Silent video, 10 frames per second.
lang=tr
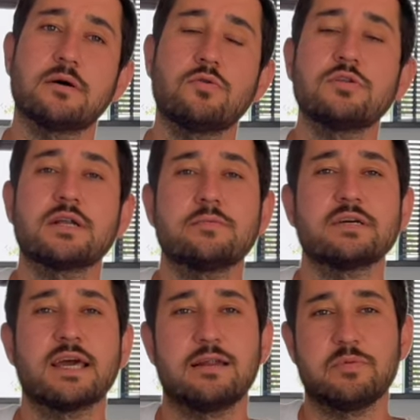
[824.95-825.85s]
10 araba
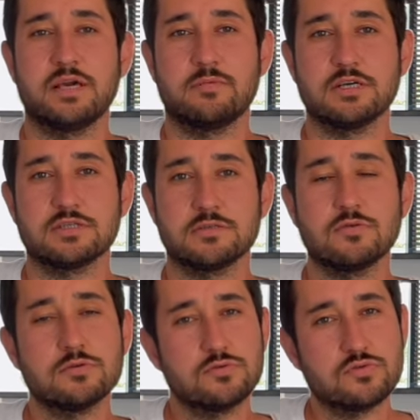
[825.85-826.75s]
gelmeye başladı.
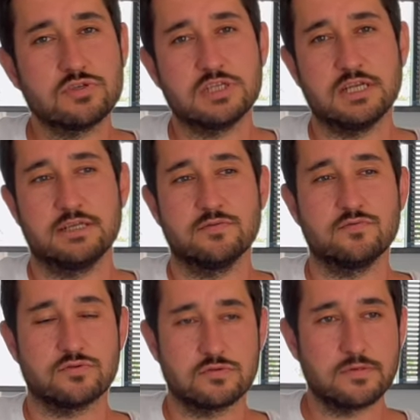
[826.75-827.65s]
O da Türk çileğini
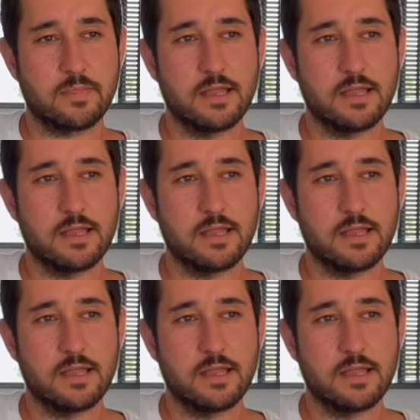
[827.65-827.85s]
vurdu.